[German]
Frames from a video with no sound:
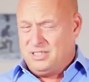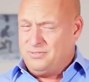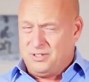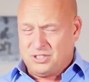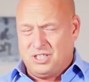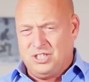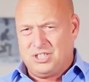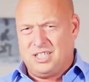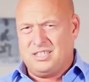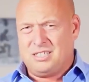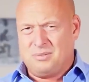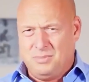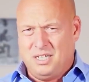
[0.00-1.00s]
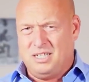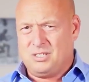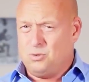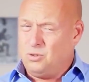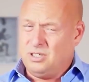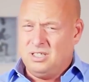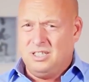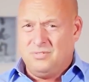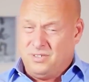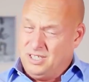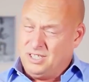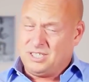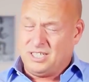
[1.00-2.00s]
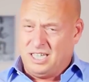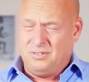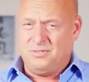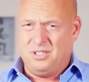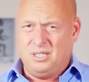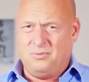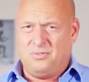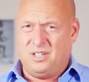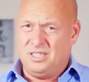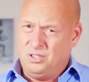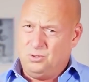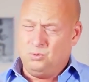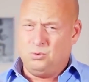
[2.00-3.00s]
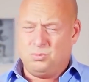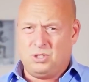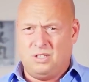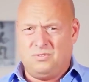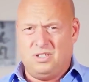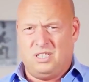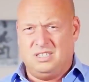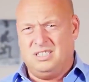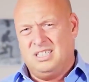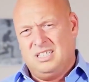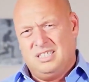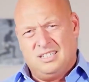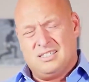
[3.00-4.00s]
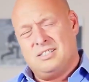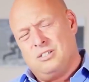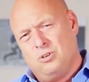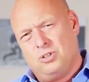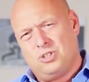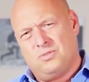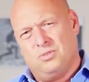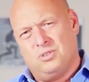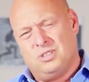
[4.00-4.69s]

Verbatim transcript: weil die Wahrscheinlichkeit ist mehr als hoch, weil ich greife in dem Fall die YouTube-Chefin an, dass es gelöscht